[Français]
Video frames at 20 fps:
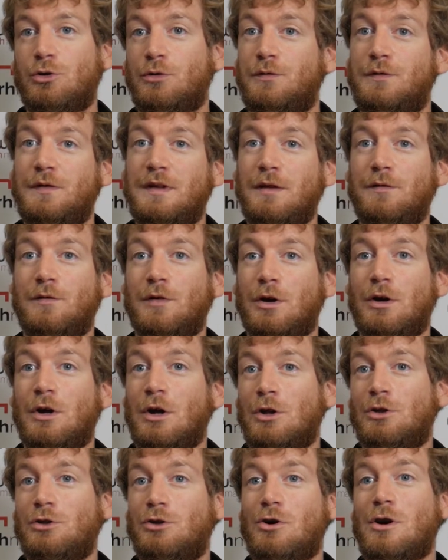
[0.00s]
vivre
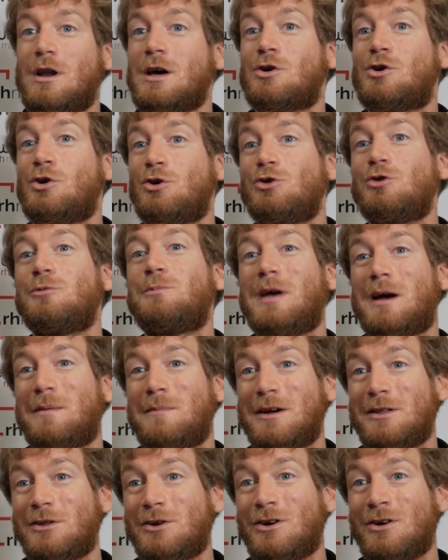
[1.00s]
dans l'inconnu
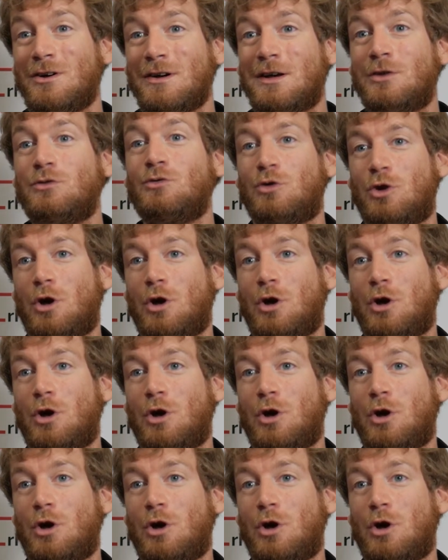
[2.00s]
permanent et nous,